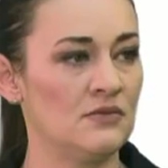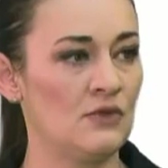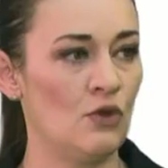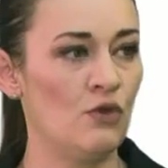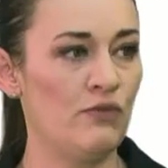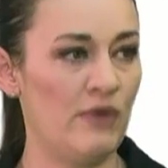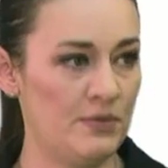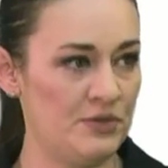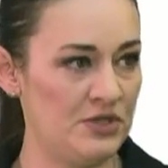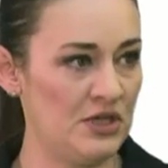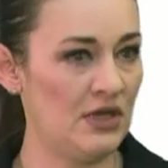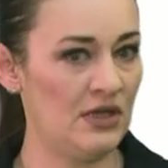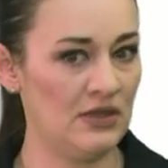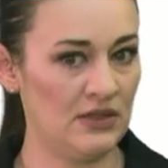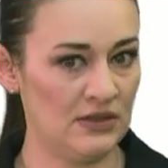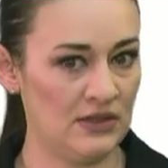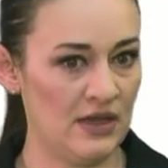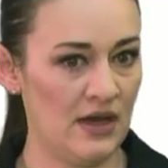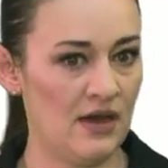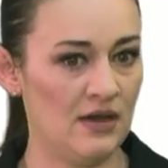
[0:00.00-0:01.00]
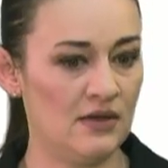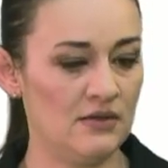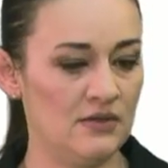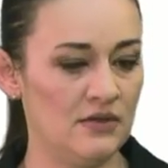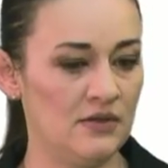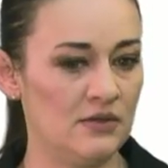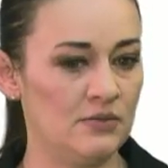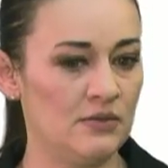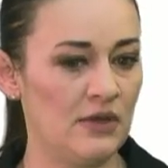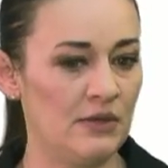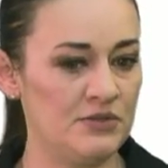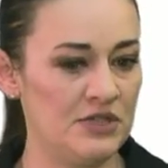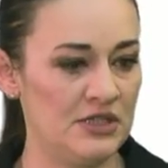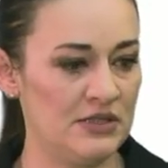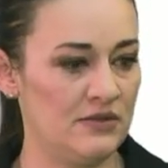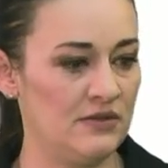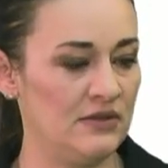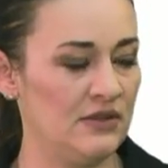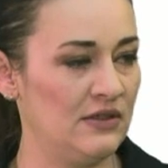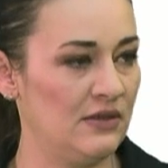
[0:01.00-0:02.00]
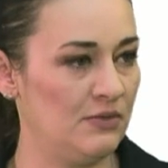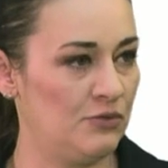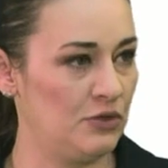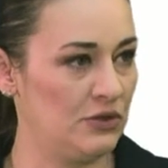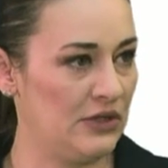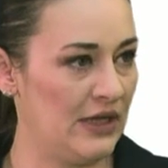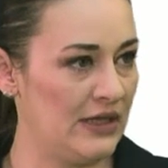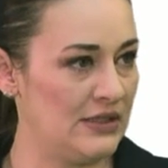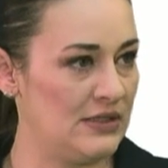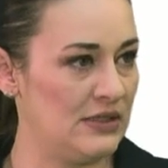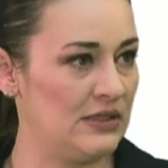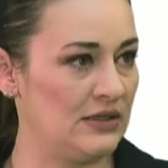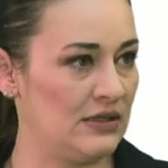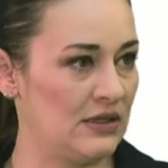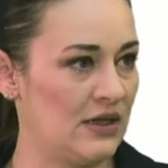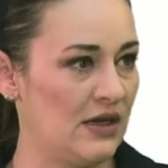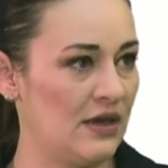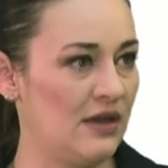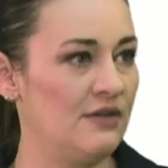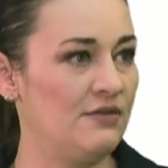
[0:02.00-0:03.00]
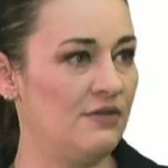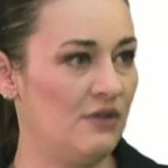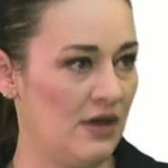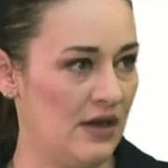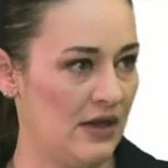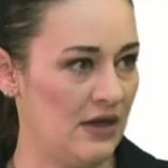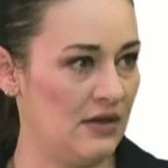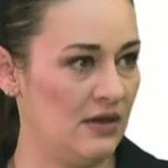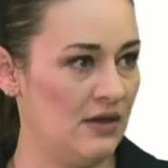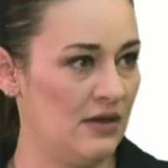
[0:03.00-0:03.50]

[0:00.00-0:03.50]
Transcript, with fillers: Ну, вообще это, да, э, общественный наблюдатель – это краевая а,